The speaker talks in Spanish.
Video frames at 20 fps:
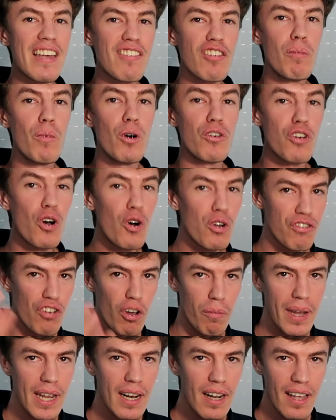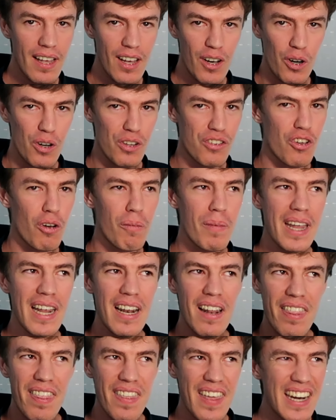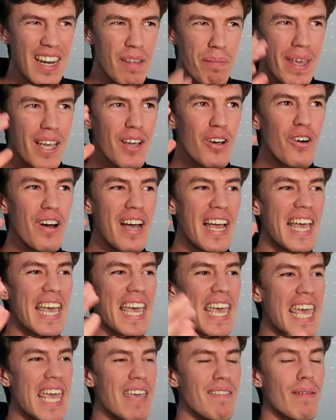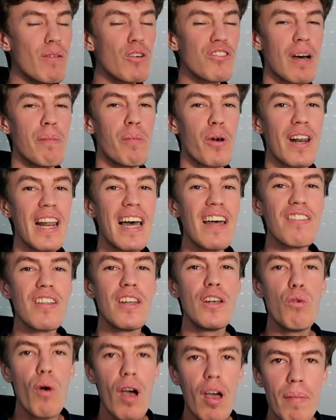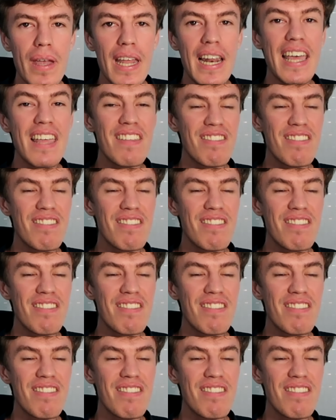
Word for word: Ya somos 8.000, 8.100 y pico, y vamos a por las 9.000.